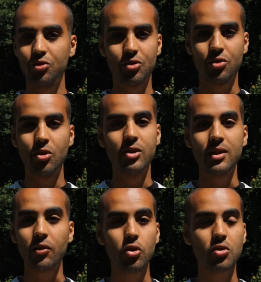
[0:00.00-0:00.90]
te le
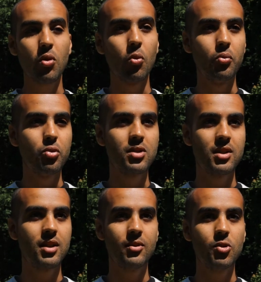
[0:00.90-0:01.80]
dis franchement, mon but
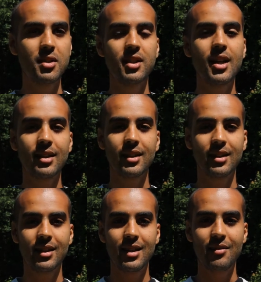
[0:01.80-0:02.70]
c'est aussi
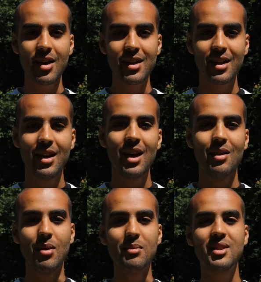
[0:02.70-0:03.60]
d'atteindre l'éveil,
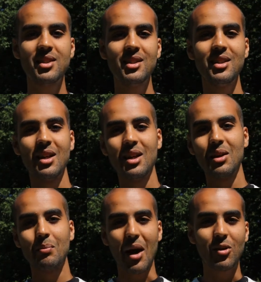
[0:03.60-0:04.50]
même si
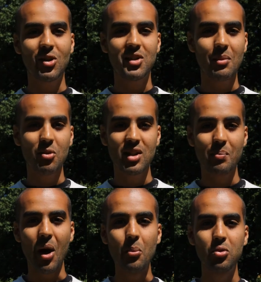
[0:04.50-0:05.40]
paradoxalement c'est
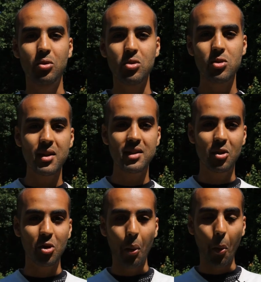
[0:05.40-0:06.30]
pas un but en soi, c'est
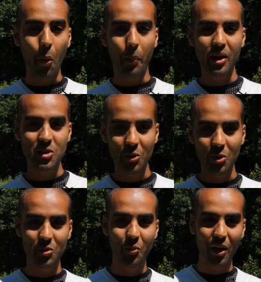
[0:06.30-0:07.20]
que dans le moment présent que
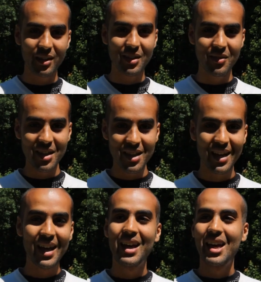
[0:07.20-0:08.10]
tu pourras t'éveiller.
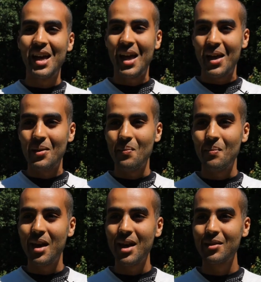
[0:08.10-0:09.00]

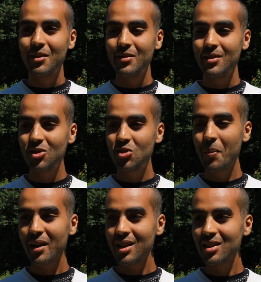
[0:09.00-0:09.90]
Mais je te
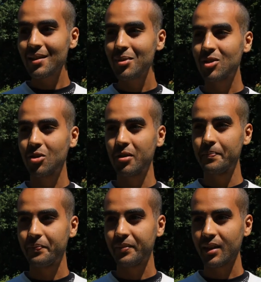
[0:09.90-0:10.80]
partage ça parce que
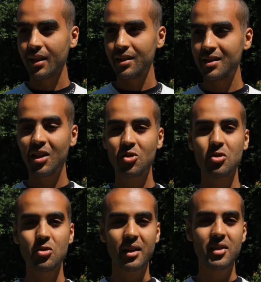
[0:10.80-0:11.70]
c'est quelque
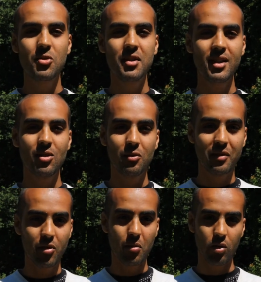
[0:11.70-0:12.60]
chose de très utile de
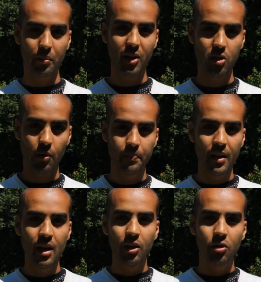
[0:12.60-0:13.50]
vivre le moment présent.
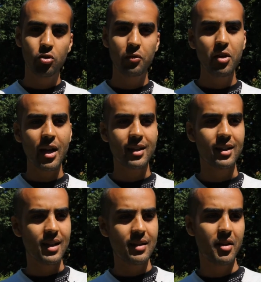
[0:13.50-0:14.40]
Que tu veuilles
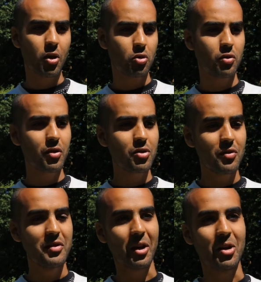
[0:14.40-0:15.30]
atteindre l'éveil, que tu veuilles
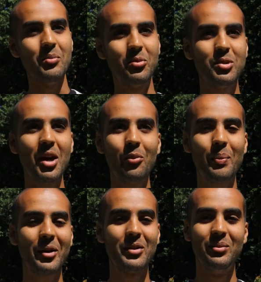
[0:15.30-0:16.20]
devenir comme Bouddha ou
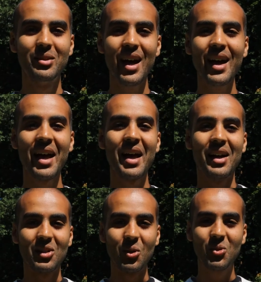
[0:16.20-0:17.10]
pas comme Bouddha,
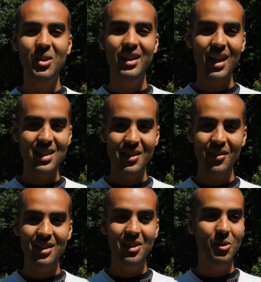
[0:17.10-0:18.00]
dans tous les cas ça
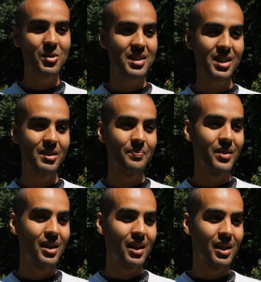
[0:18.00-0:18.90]
va t'être utile
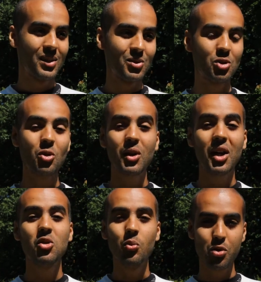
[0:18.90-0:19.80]
de
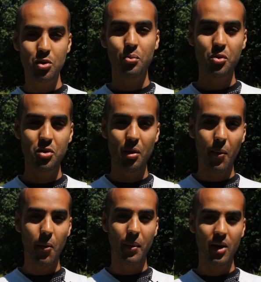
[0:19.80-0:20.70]
t'ancrer de plus en plus dans le
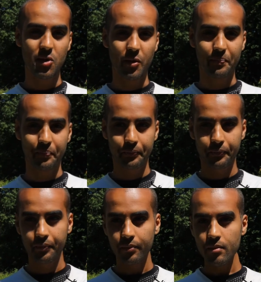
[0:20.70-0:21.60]
moment présent.
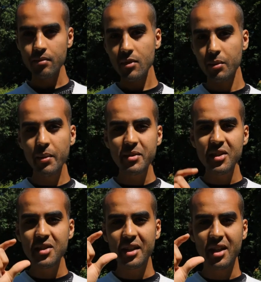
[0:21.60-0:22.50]
Même si
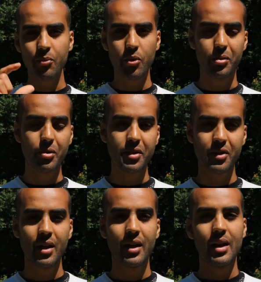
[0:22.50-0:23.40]
ce n'est qu'un peu plus,
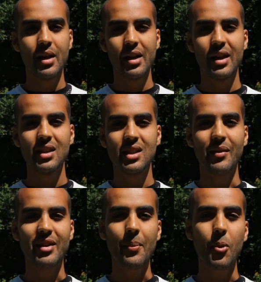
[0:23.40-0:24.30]
ça
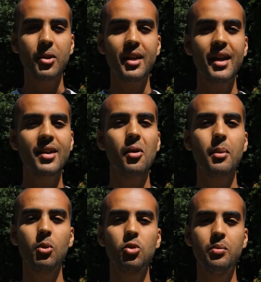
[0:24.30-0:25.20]
va t'apporter
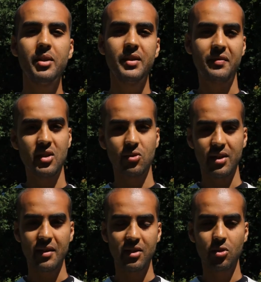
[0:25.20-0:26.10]
énormément de bénéfices dans
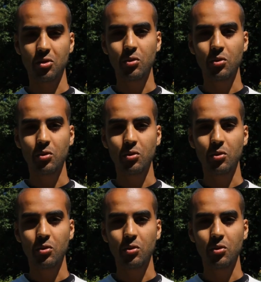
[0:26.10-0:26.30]
ta vie, dans ton